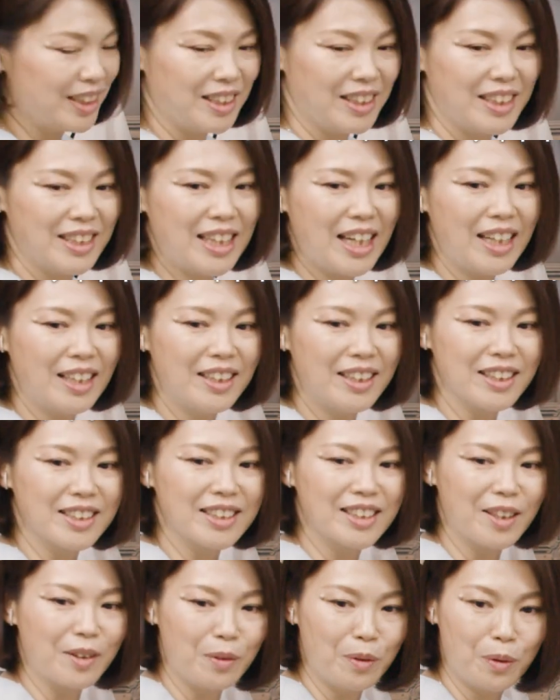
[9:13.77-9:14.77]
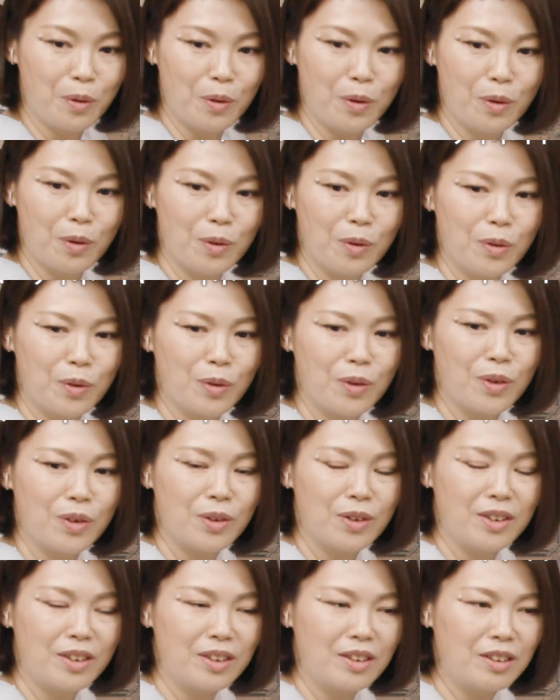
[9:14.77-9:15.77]
着たいんですけど、うん、
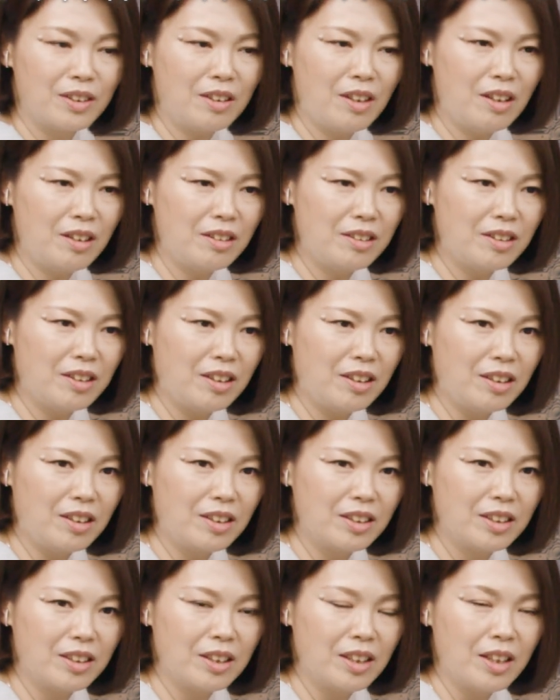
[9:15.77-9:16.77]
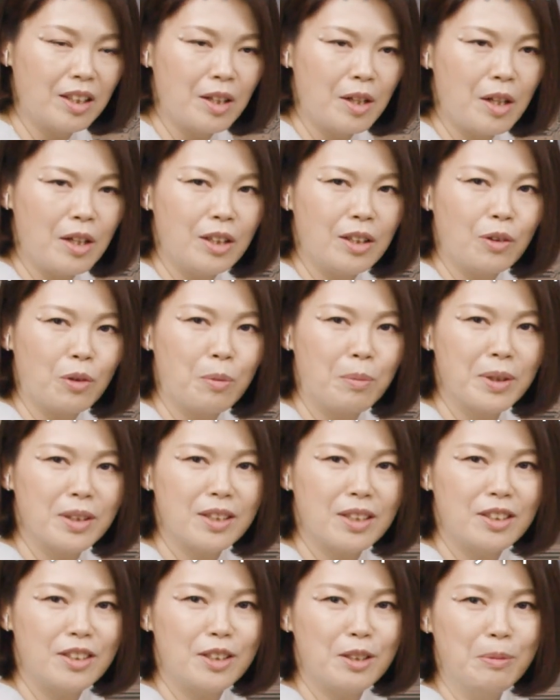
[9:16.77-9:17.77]
なんか小
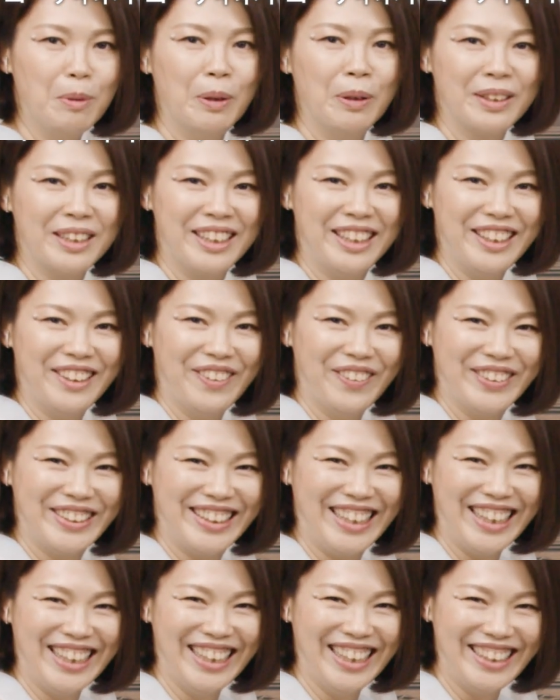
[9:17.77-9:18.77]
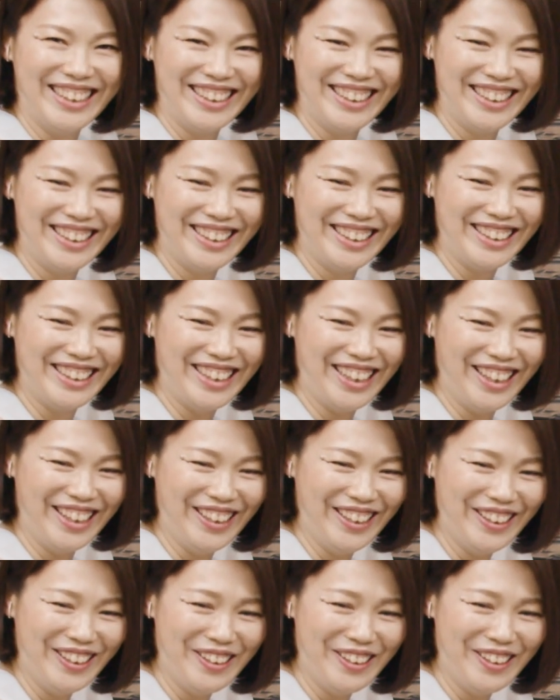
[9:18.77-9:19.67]
林さんいつも黄色着てないって